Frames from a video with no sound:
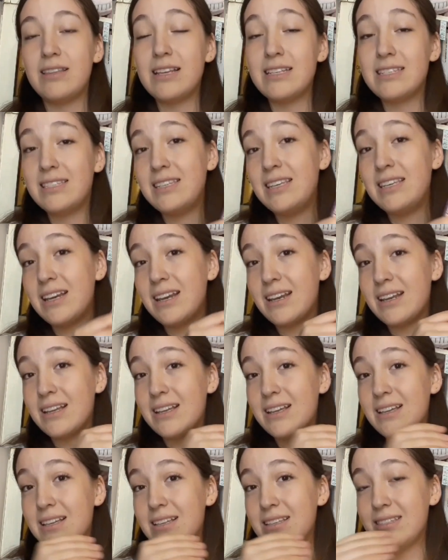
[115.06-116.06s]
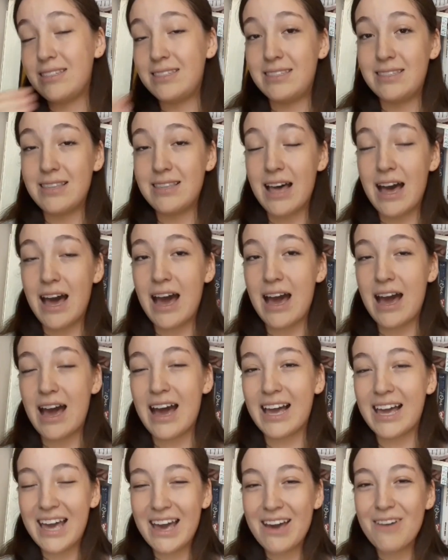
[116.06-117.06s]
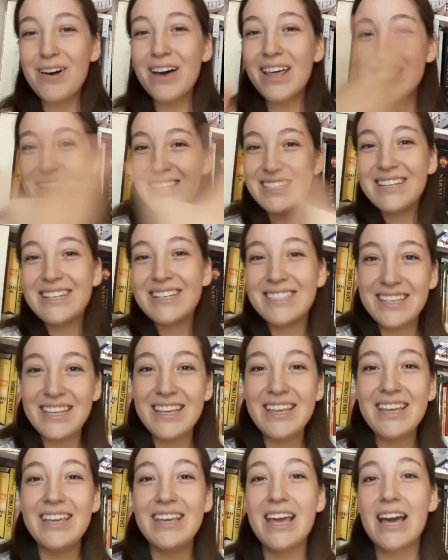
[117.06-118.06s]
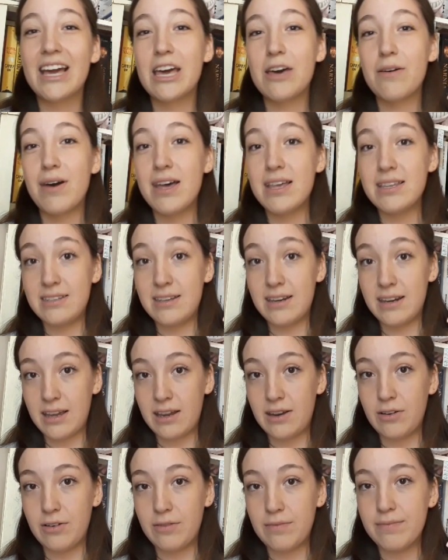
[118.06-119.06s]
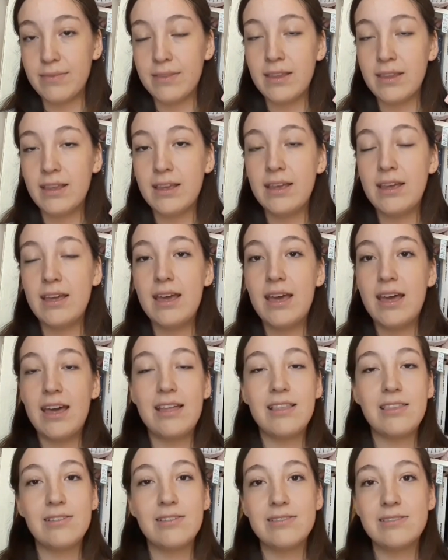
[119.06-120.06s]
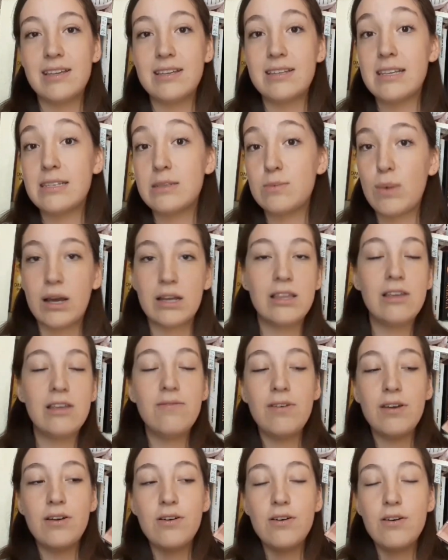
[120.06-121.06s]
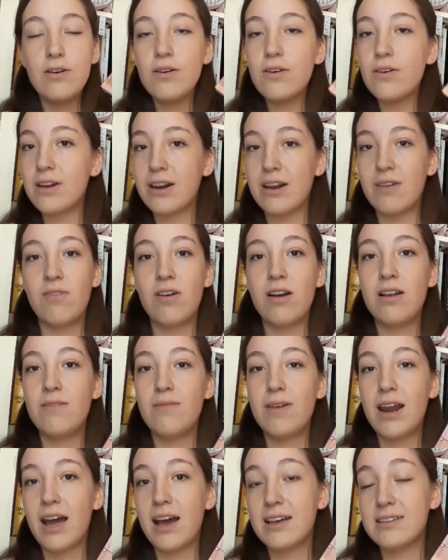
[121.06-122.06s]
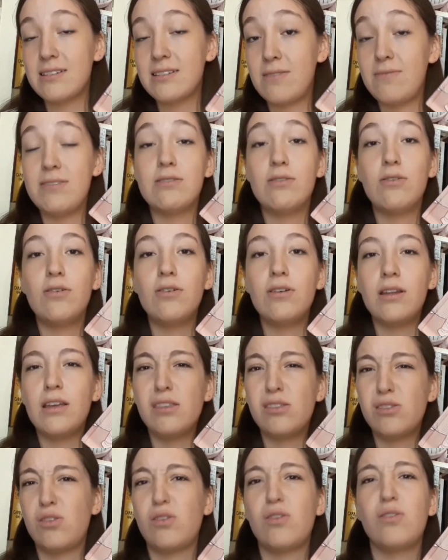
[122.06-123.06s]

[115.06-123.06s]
decir a qué va a decir sí y a qué va a decir que no. Entonces es magnífico, Rafael Barajas el Fisgón y